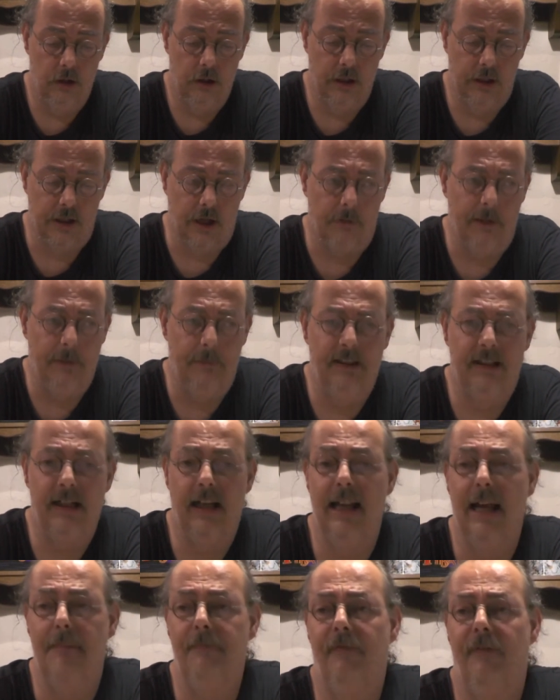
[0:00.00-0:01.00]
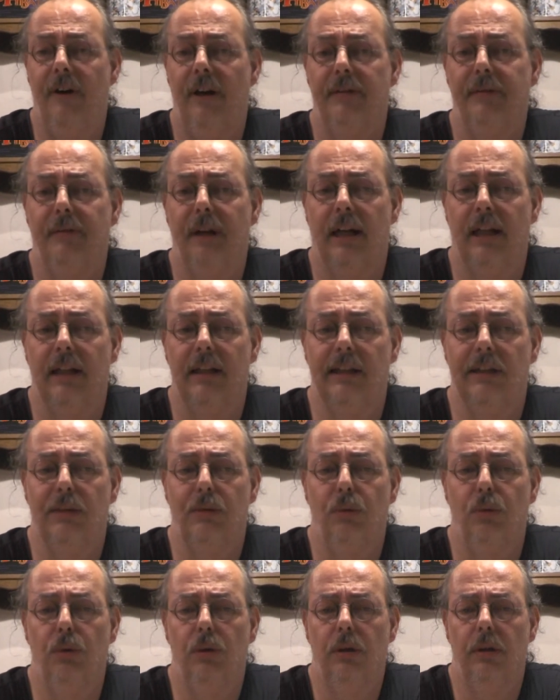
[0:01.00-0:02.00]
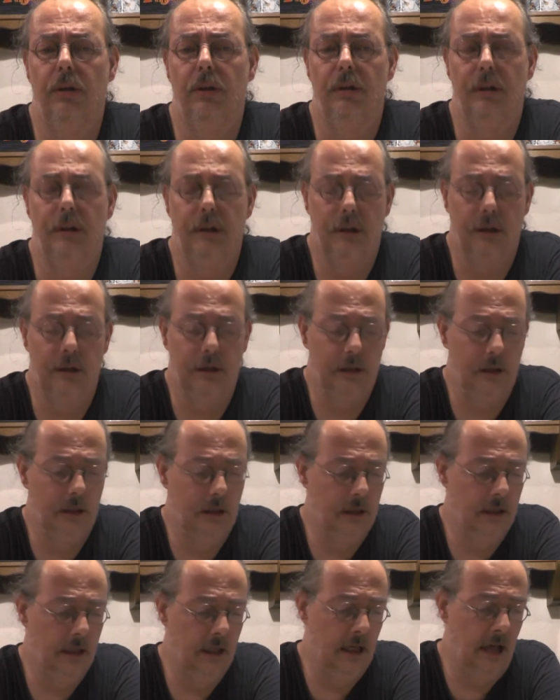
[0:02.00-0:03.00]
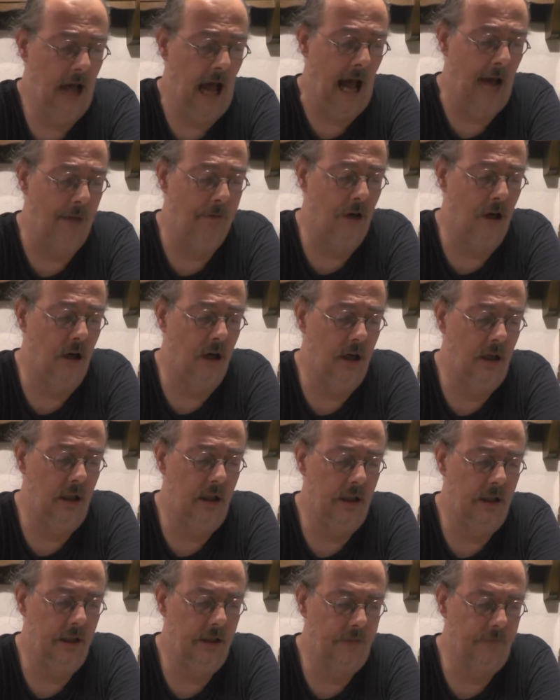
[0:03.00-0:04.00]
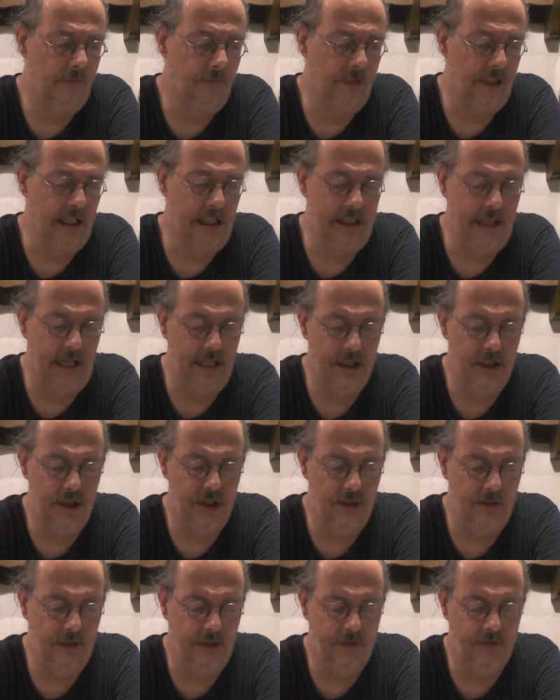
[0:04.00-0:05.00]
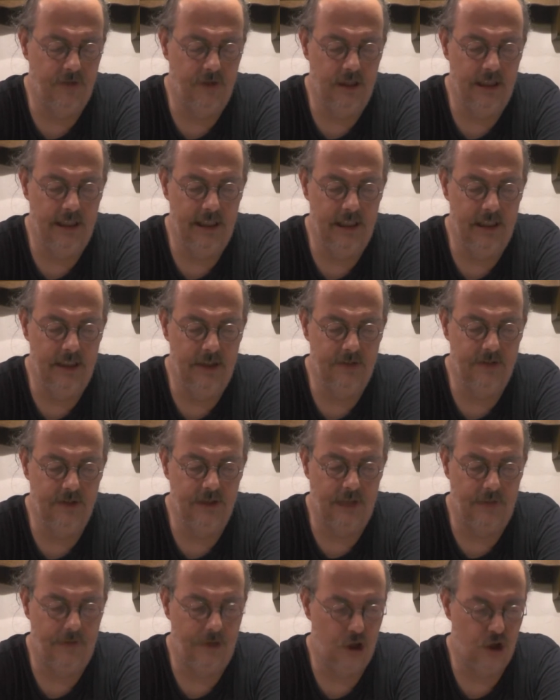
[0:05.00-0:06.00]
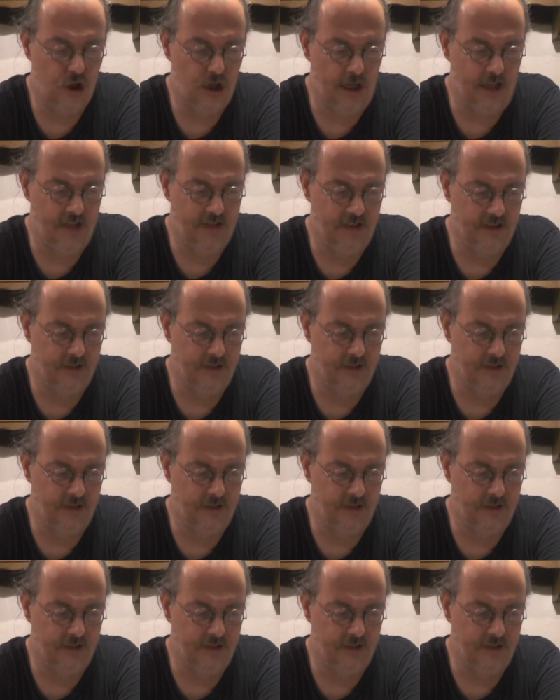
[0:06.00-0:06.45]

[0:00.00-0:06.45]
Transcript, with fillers: Ich glaube, die Bitter Lemon war sogar ganz gut. Aber äh, nee, die Energy Drinks von Lidl, die sind einfach scheiße.